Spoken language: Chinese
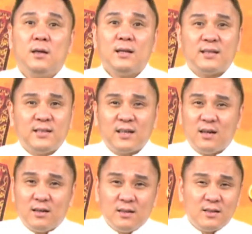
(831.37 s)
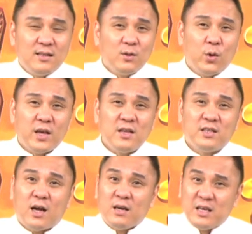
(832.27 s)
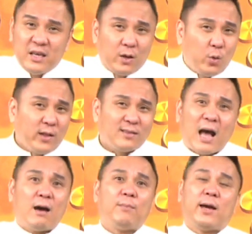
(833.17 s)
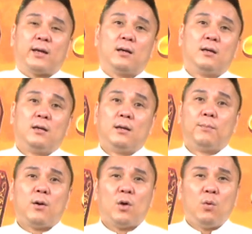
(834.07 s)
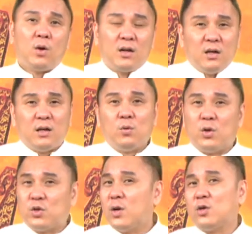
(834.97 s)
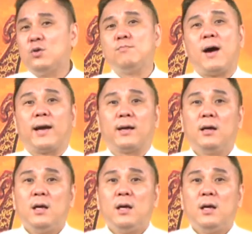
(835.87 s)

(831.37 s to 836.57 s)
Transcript: 那这个智慧音箱也会大卖啊，包括我个人我就要去买，